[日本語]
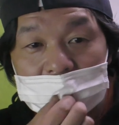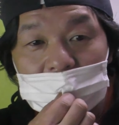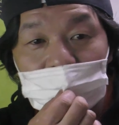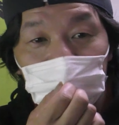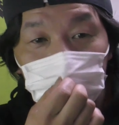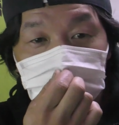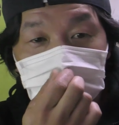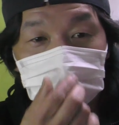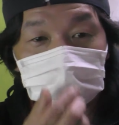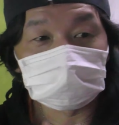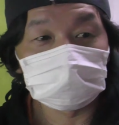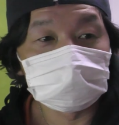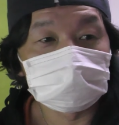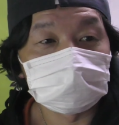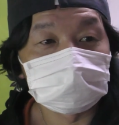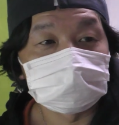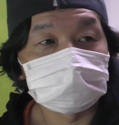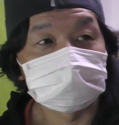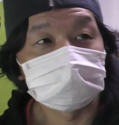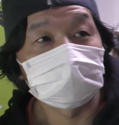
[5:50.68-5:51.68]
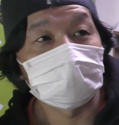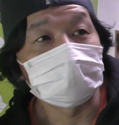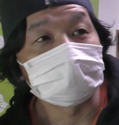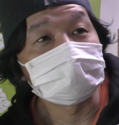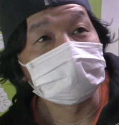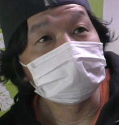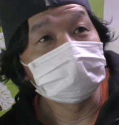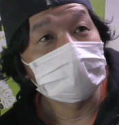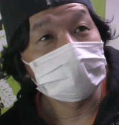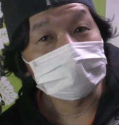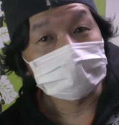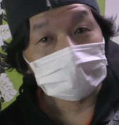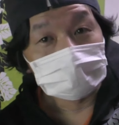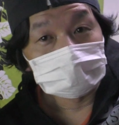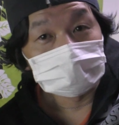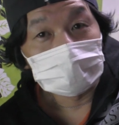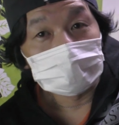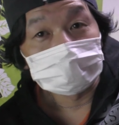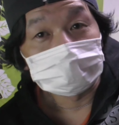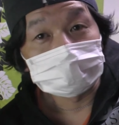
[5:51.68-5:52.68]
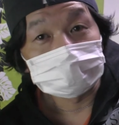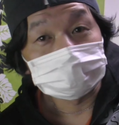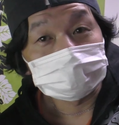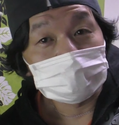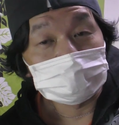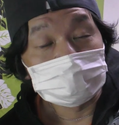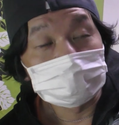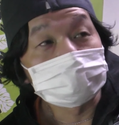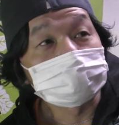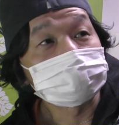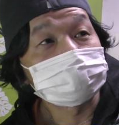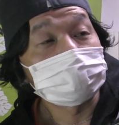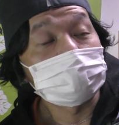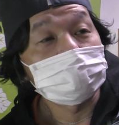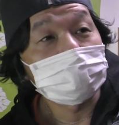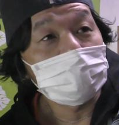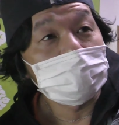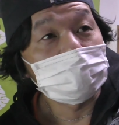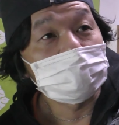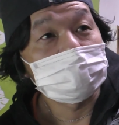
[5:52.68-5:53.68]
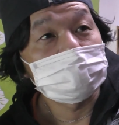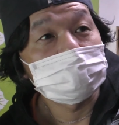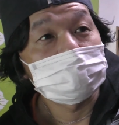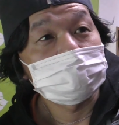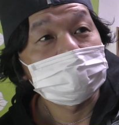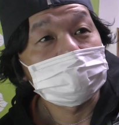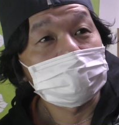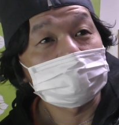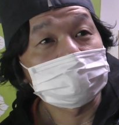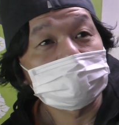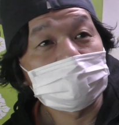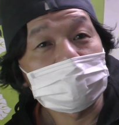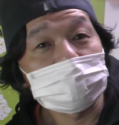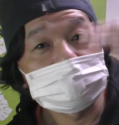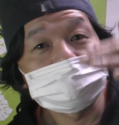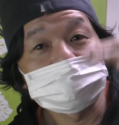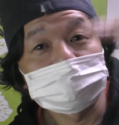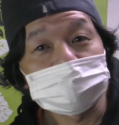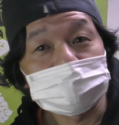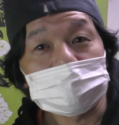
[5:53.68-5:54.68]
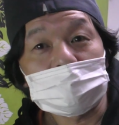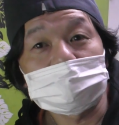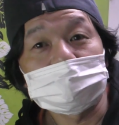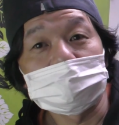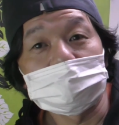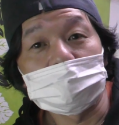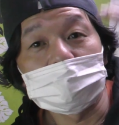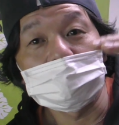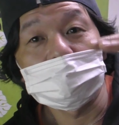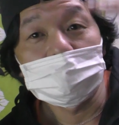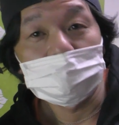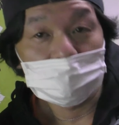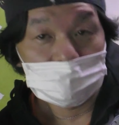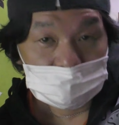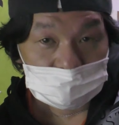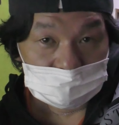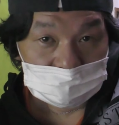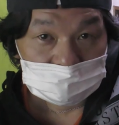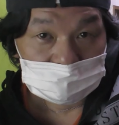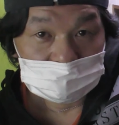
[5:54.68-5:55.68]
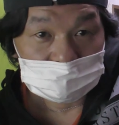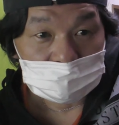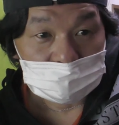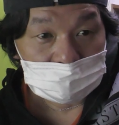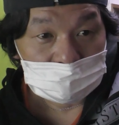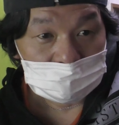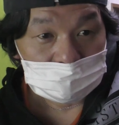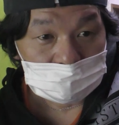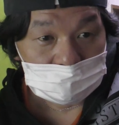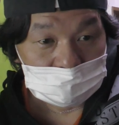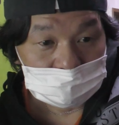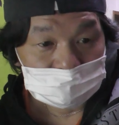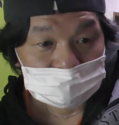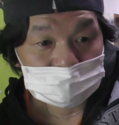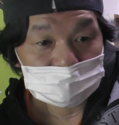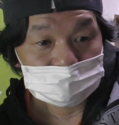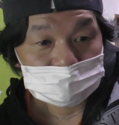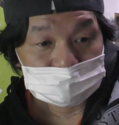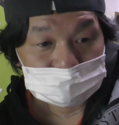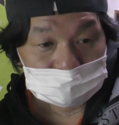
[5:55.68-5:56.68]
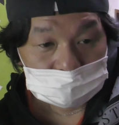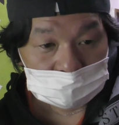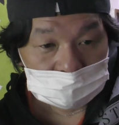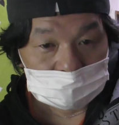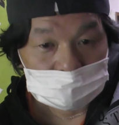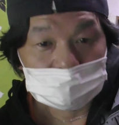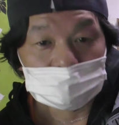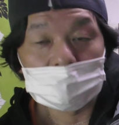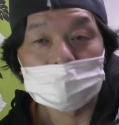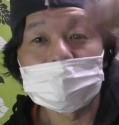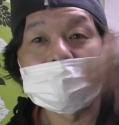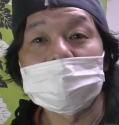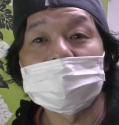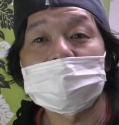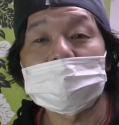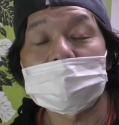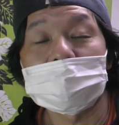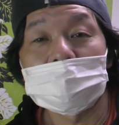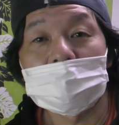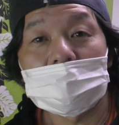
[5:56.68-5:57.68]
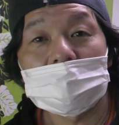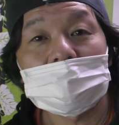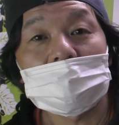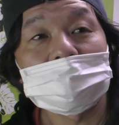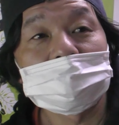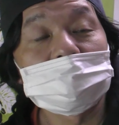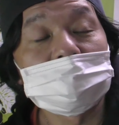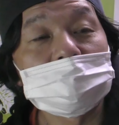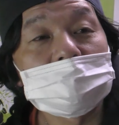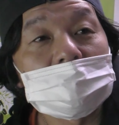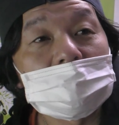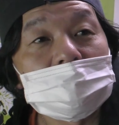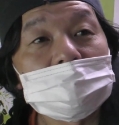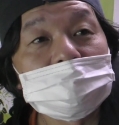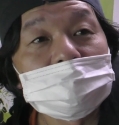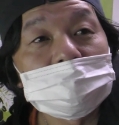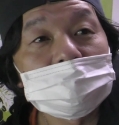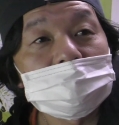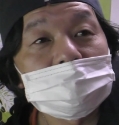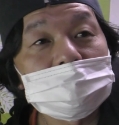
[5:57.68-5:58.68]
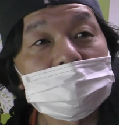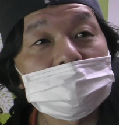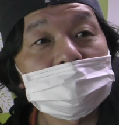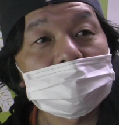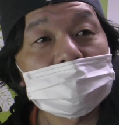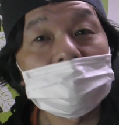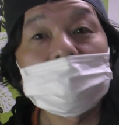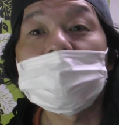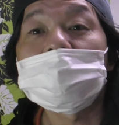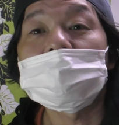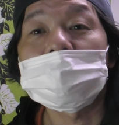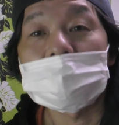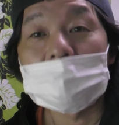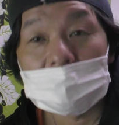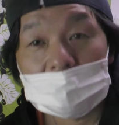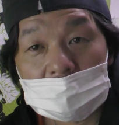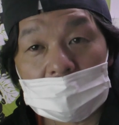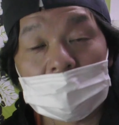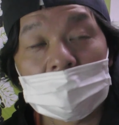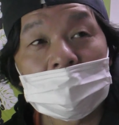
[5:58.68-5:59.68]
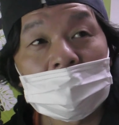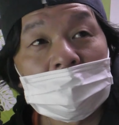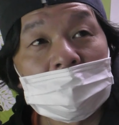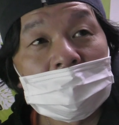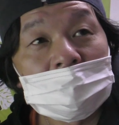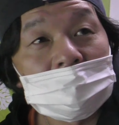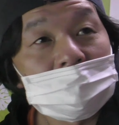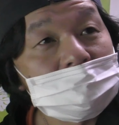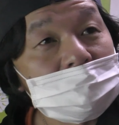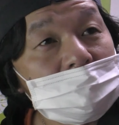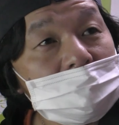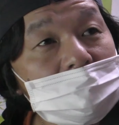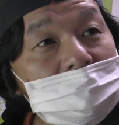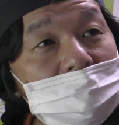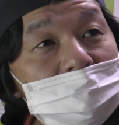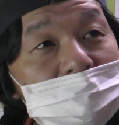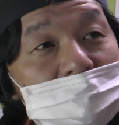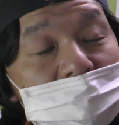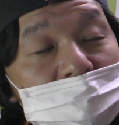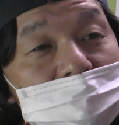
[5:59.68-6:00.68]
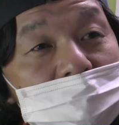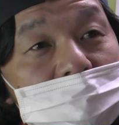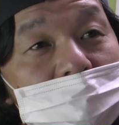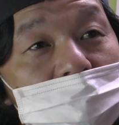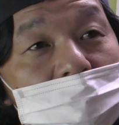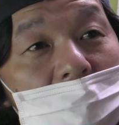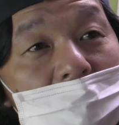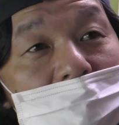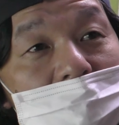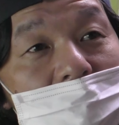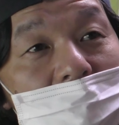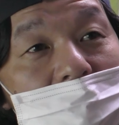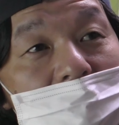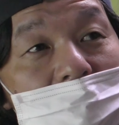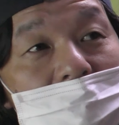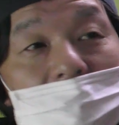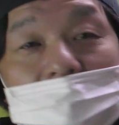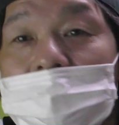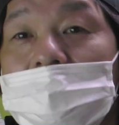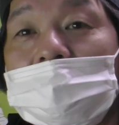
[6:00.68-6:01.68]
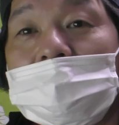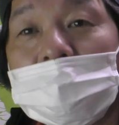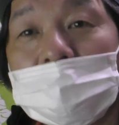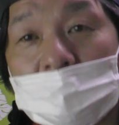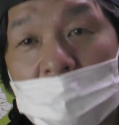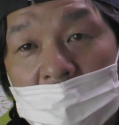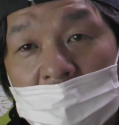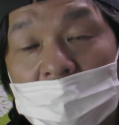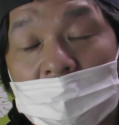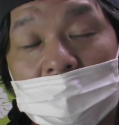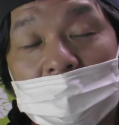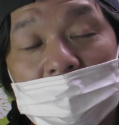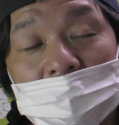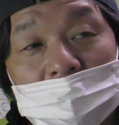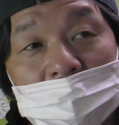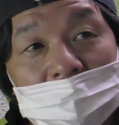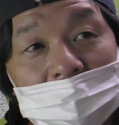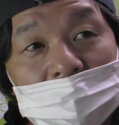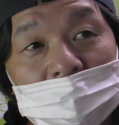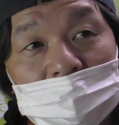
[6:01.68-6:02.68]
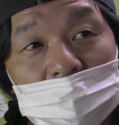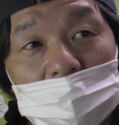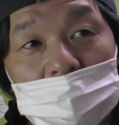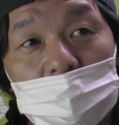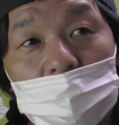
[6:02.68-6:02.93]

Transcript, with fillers: なので、これをまあ2メーターぐらいの車高にすれば、170近くの、えー、床面積が確保できるということでね、できればそっちを買っていただいた方が、まあ、